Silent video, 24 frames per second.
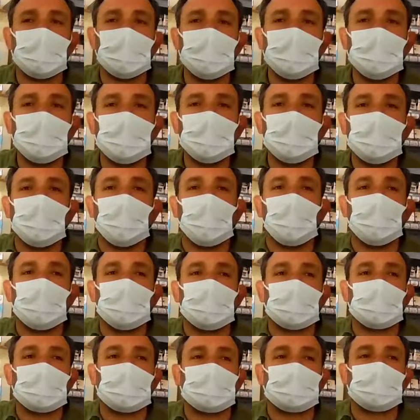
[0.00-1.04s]
bize. Evet.
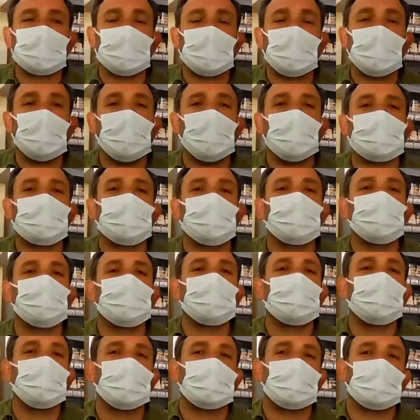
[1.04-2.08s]
Onlara nazaran ayakta
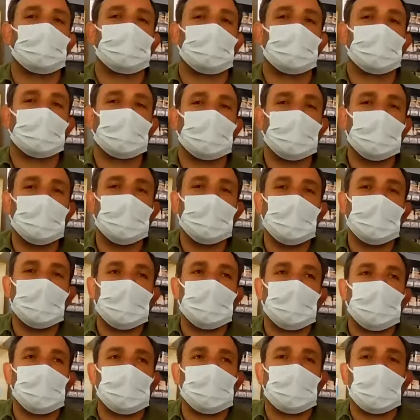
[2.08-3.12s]
durmak için
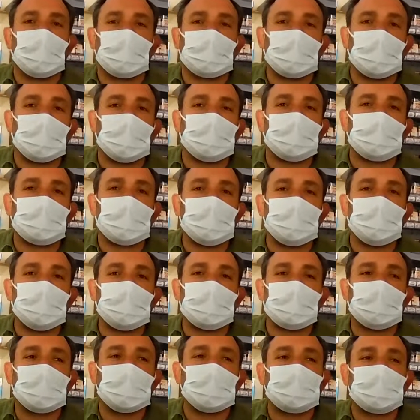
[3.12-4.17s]
mücadelemizi evet.
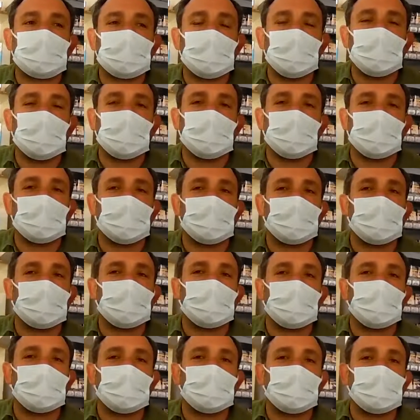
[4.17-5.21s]
bir nebze e,
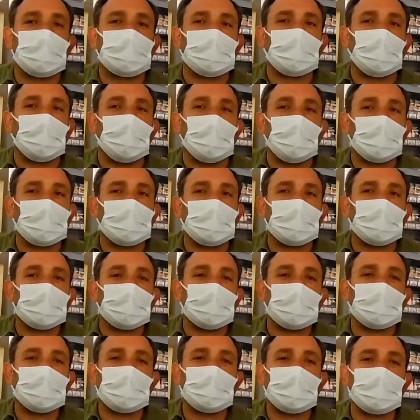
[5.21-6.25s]
daha
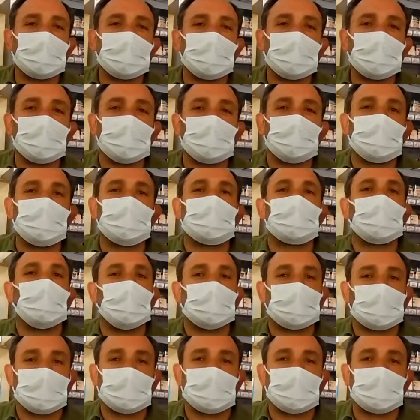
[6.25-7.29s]
e, bizi
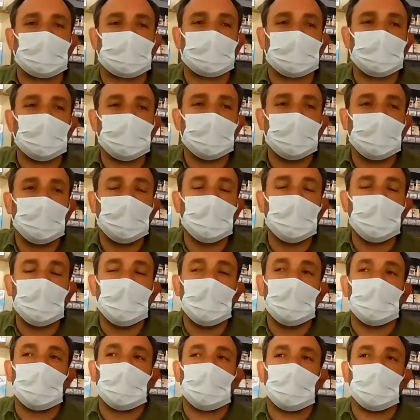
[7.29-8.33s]
rahatlatırdı.
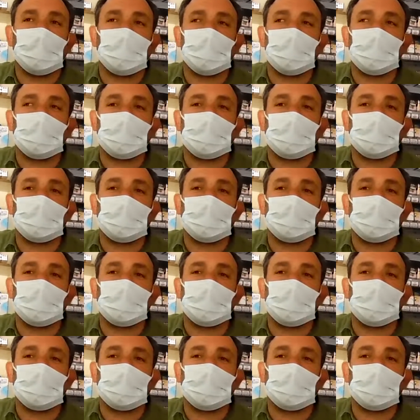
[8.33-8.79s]
E,